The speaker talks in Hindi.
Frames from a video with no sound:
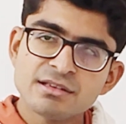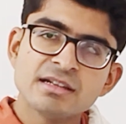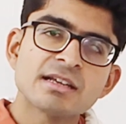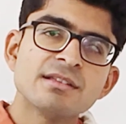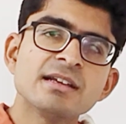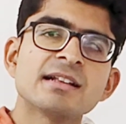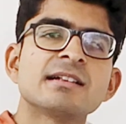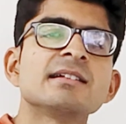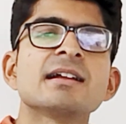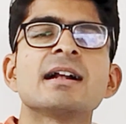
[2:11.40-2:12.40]
किसी ना किसी
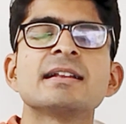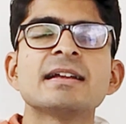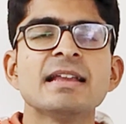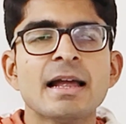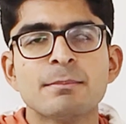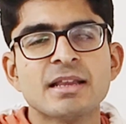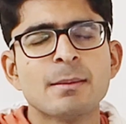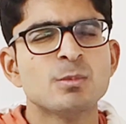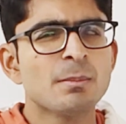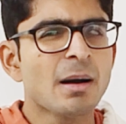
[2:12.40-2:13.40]
क्रेडिट कार्ड के लिए
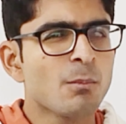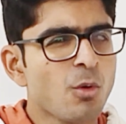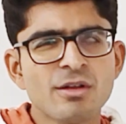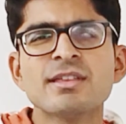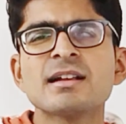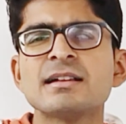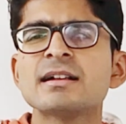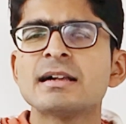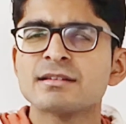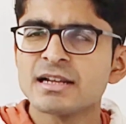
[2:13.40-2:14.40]
अप्लाई जब आप बहुत से
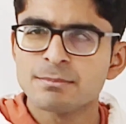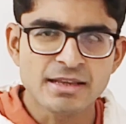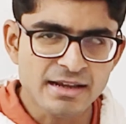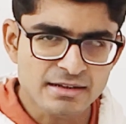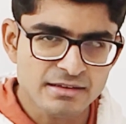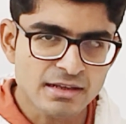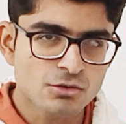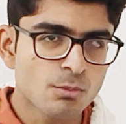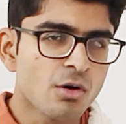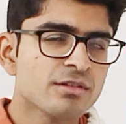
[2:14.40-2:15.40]
क्रेडिट कार्ड्स के अप्लाई करने
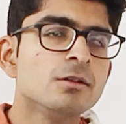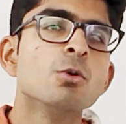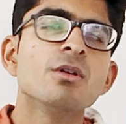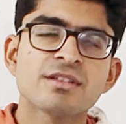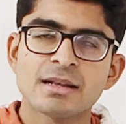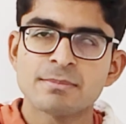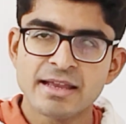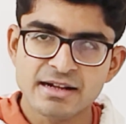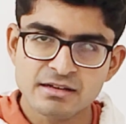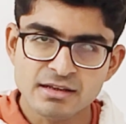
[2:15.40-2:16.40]
जाते हो बहुत से लोन्स के
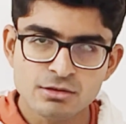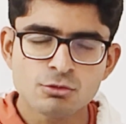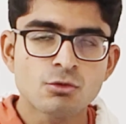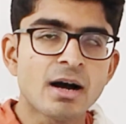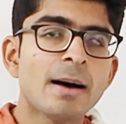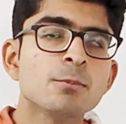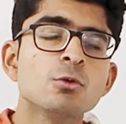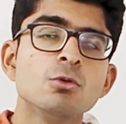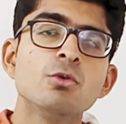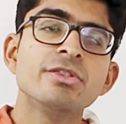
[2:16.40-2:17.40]
अप्लाई करने जाते हो तो
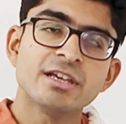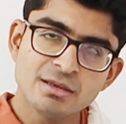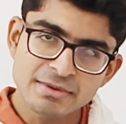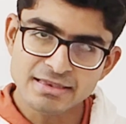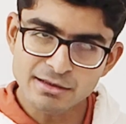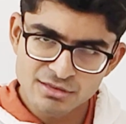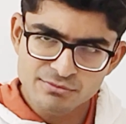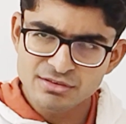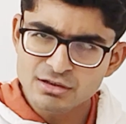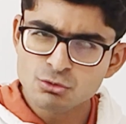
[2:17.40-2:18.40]
आपको लोन नहीं मिलता है
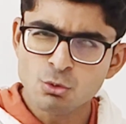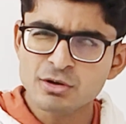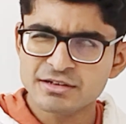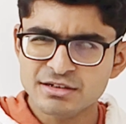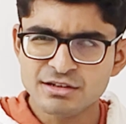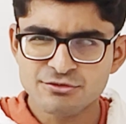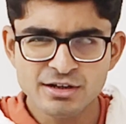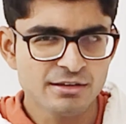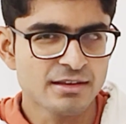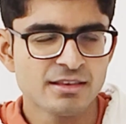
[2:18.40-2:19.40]
सिर्फ किसी नो क्रेडिट
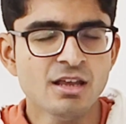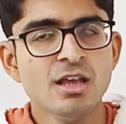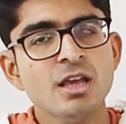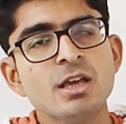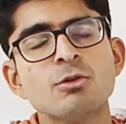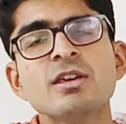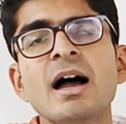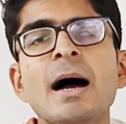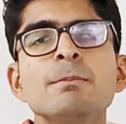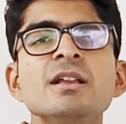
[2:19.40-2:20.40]
हिस्ट्री के चलते क्योंकि
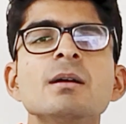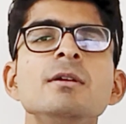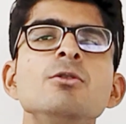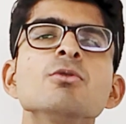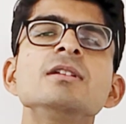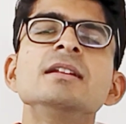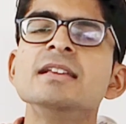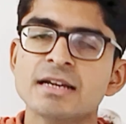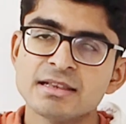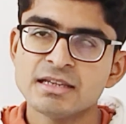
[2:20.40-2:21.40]
आपने कभी लोन
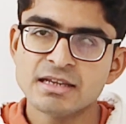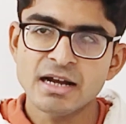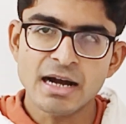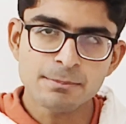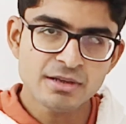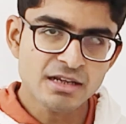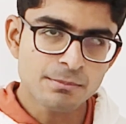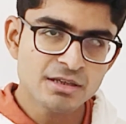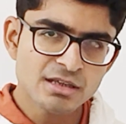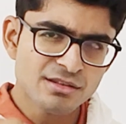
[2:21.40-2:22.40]
लिया नहीं है आपने
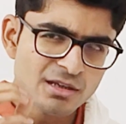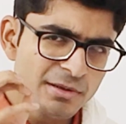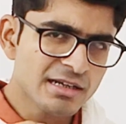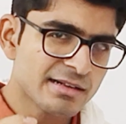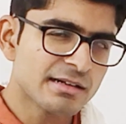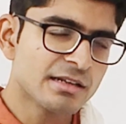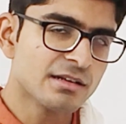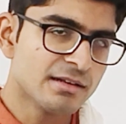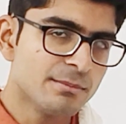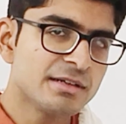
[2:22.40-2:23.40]
कभी किसी भी क्रेडिट
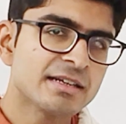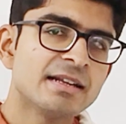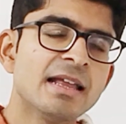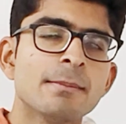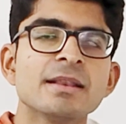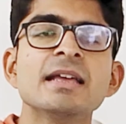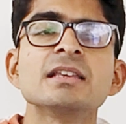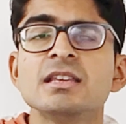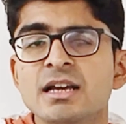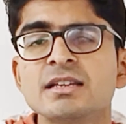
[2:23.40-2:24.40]
लिमिट के लिए अप्लाई
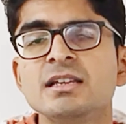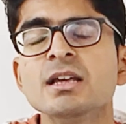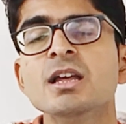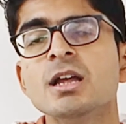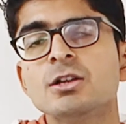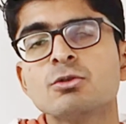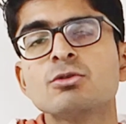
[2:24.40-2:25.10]
किया नहीं है